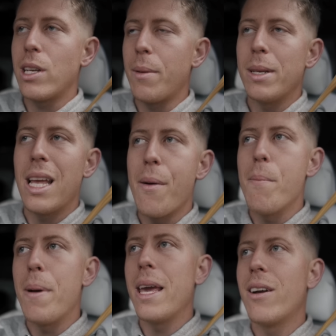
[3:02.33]
o sea, también se lleva
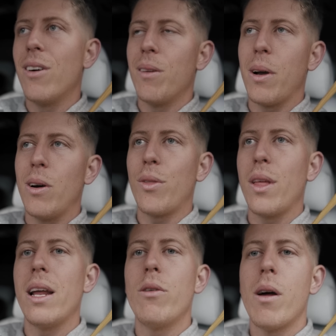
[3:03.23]
un pellizco, a lo mejor
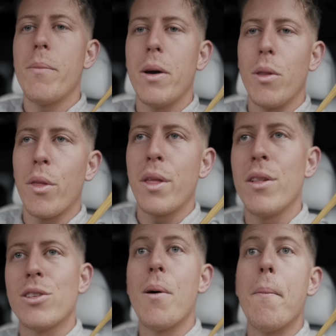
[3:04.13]
100 euros al mes o
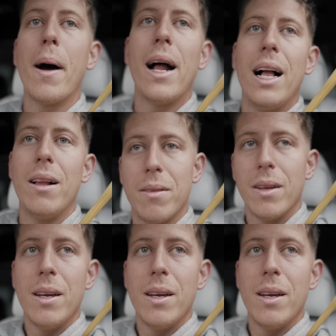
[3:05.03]
200 son para